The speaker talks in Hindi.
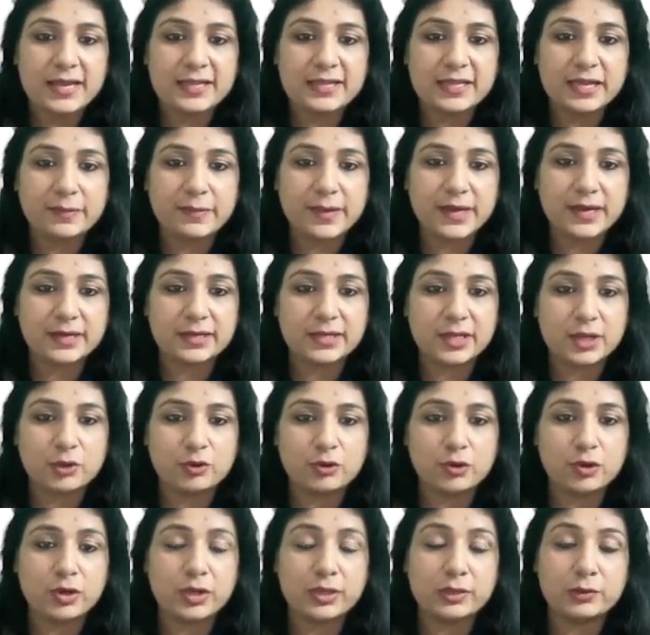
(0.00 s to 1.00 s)
इधर भी अगर
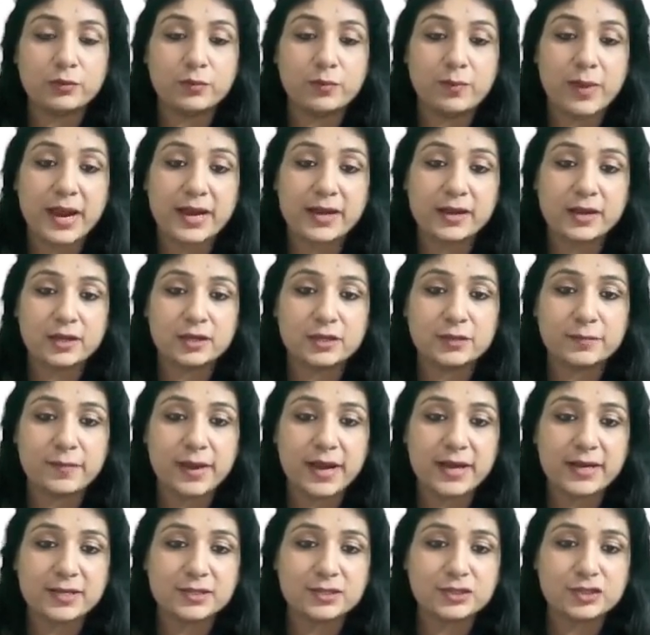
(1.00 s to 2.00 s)
देखोगे तो
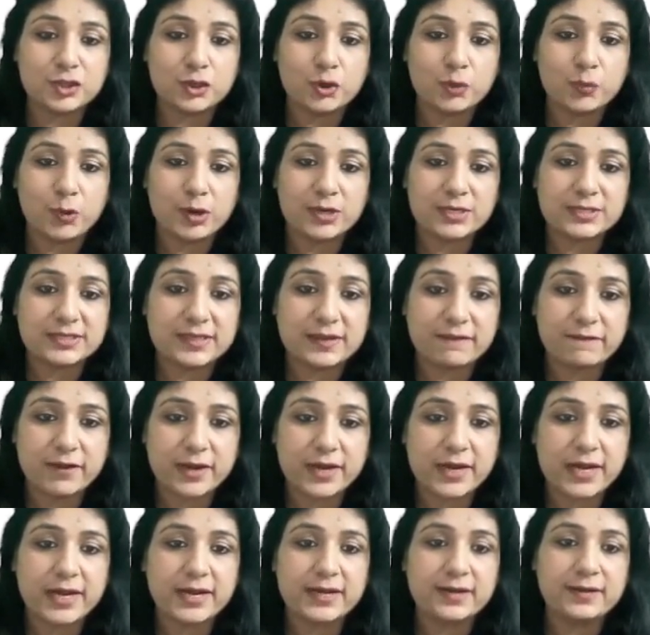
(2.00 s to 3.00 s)
माइनस जीरो पॉइंट
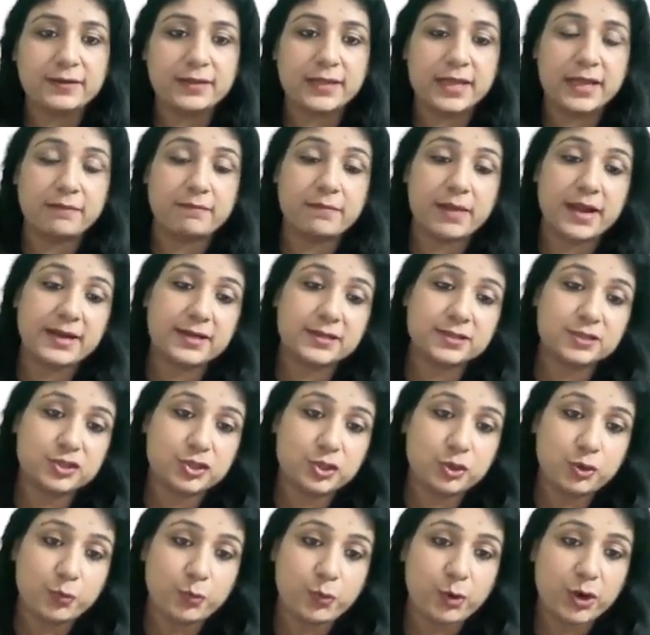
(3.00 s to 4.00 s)
सेवन एट देन माइनस
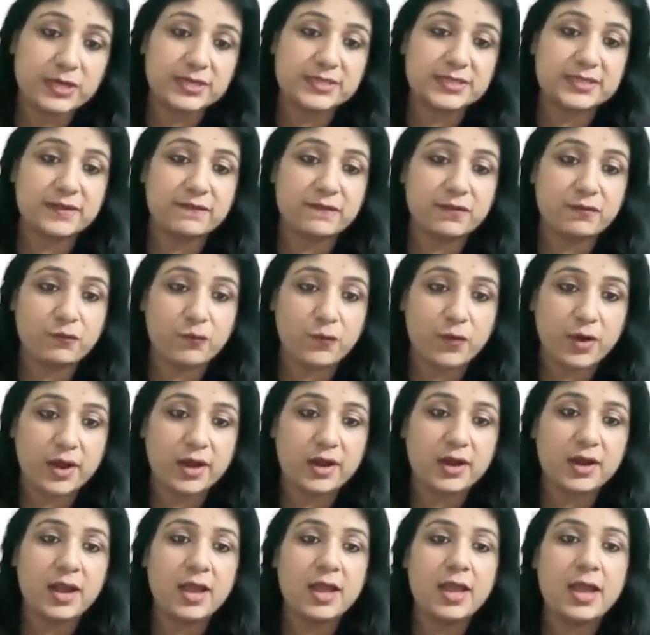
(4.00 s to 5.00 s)
जीरो पॉइंट सेवन
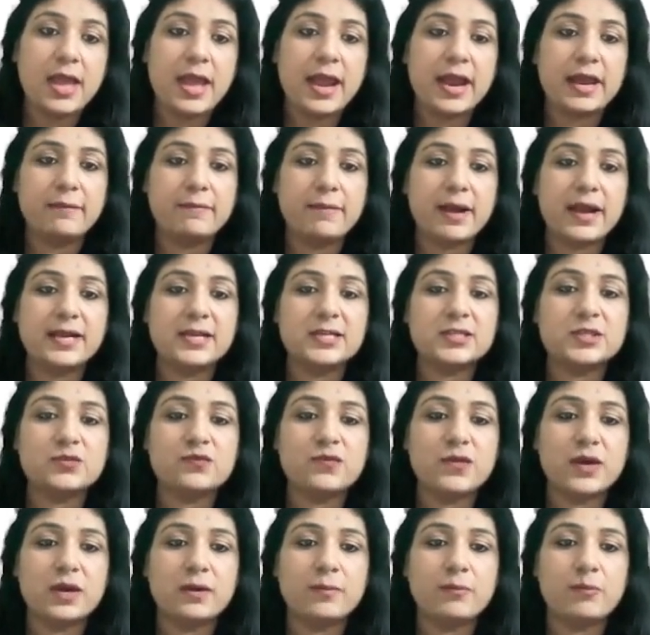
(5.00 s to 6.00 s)
वन एंड माइनस
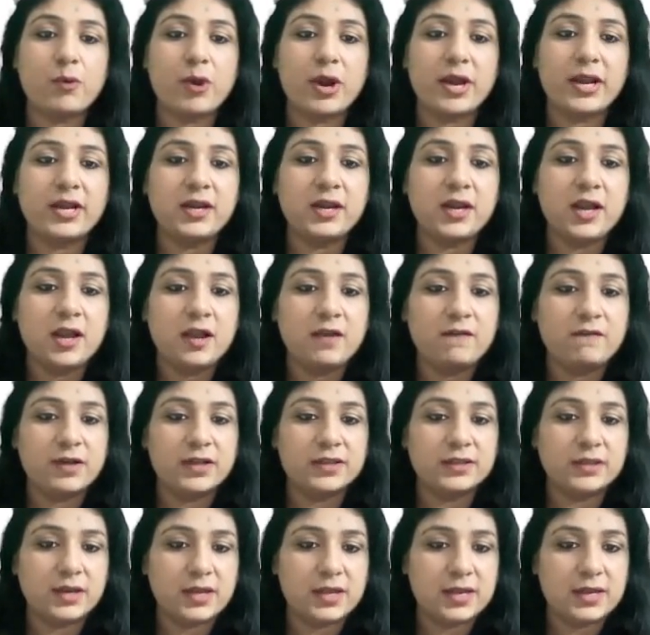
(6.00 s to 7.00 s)
वन पॉइंट
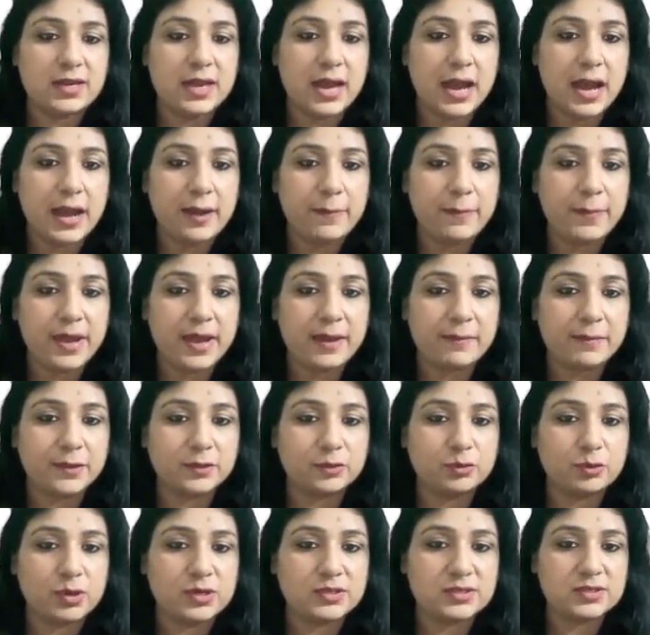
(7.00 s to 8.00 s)
वन थ्री यहाँ पे
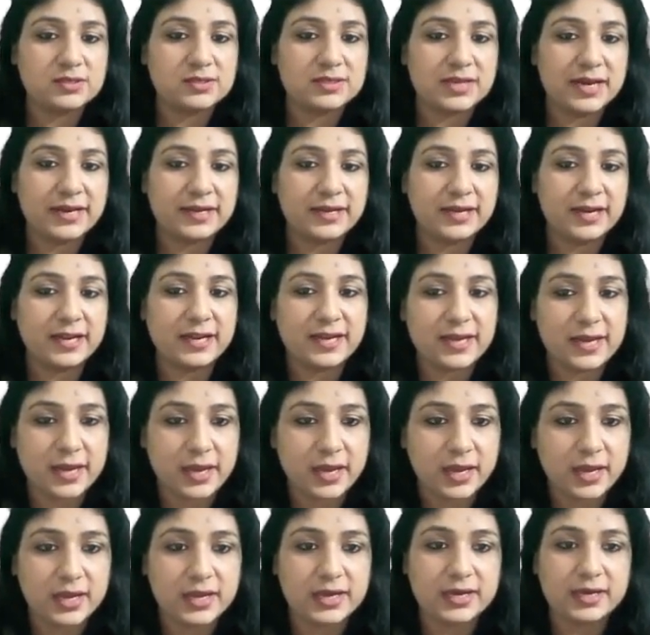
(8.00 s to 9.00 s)
आपका थोड़ा सा स्लाइटली
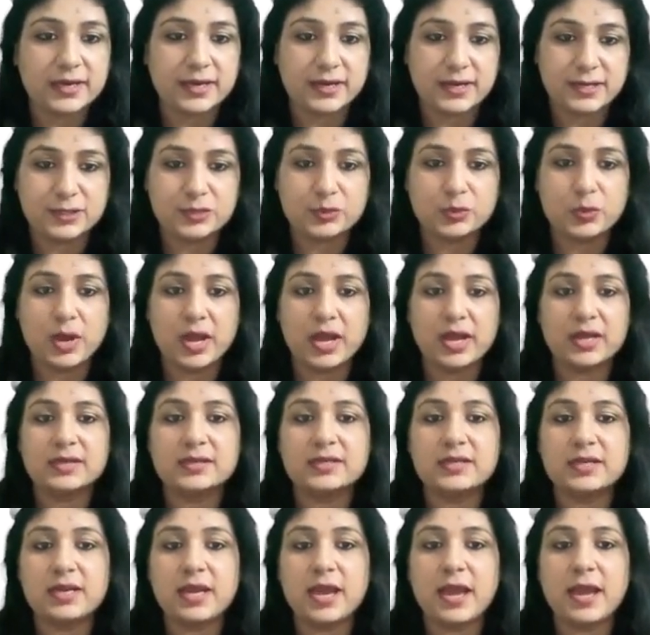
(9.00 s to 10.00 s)
ये इंक्रीज हुआ
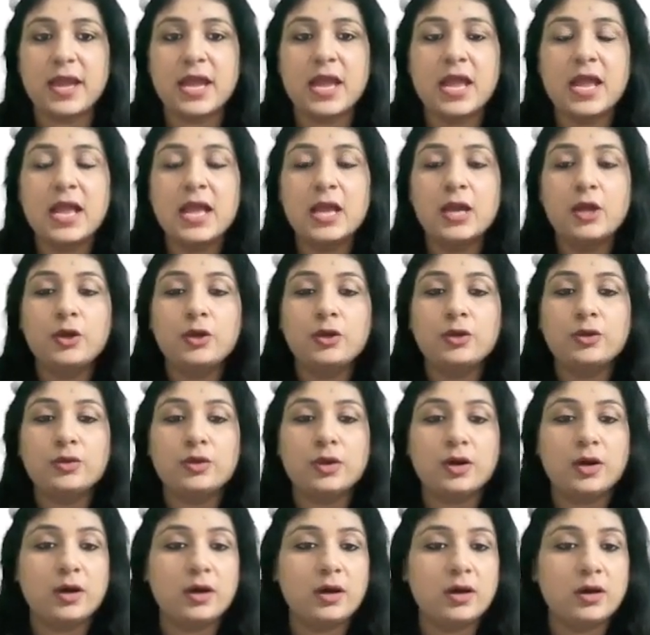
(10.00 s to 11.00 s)
है ठीक है
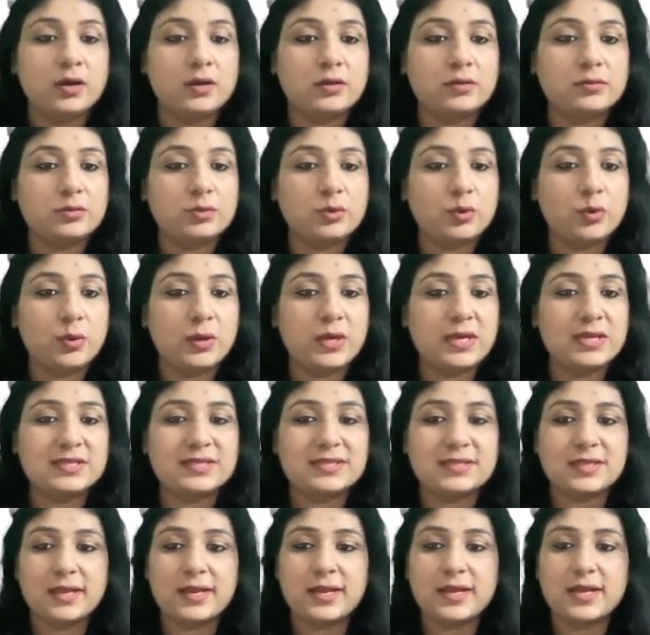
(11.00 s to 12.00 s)
तो
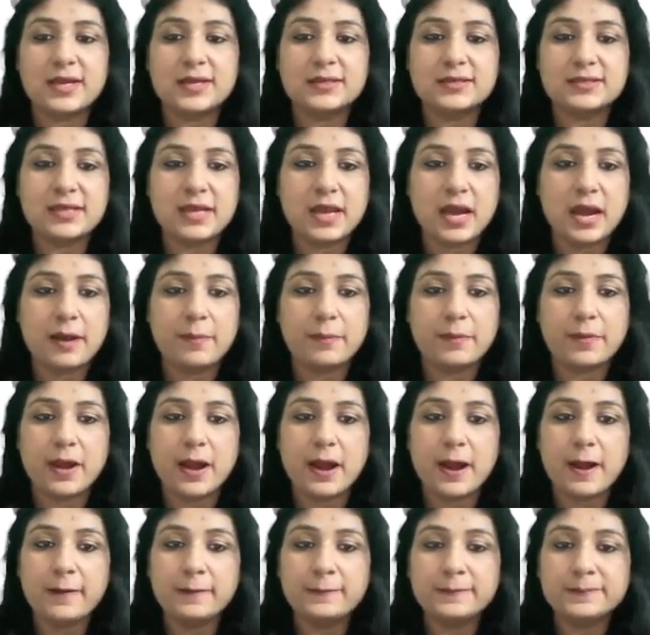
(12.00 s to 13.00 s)
इस तरीके से
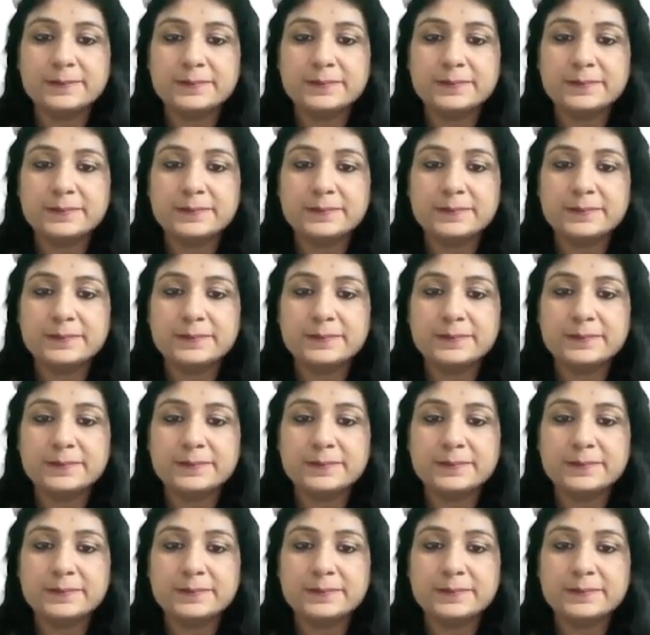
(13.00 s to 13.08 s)
आपका